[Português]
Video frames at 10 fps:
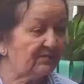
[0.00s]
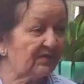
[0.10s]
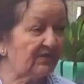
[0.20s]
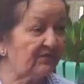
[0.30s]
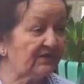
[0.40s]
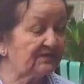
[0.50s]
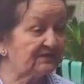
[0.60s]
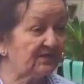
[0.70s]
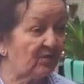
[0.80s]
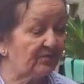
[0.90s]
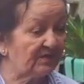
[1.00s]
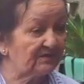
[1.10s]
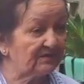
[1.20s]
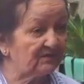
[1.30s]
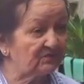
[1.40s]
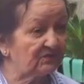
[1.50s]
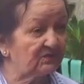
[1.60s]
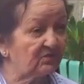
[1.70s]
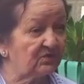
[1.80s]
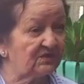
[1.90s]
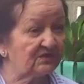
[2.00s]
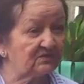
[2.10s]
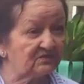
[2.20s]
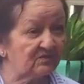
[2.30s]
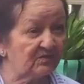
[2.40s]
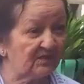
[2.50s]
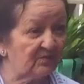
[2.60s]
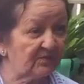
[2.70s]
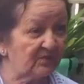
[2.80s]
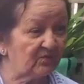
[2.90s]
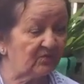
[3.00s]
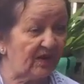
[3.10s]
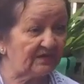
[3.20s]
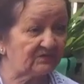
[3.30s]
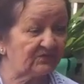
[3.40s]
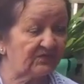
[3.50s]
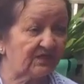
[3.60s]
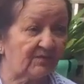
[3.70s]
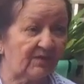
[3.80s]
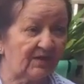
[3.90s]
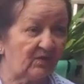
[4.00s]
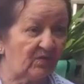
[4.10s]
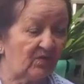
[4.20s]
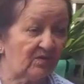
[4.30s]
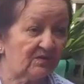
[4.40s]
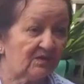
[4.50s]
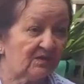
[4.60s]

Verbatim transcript: preferencialmente de 2 litros e meio, porque o vaso fica maior,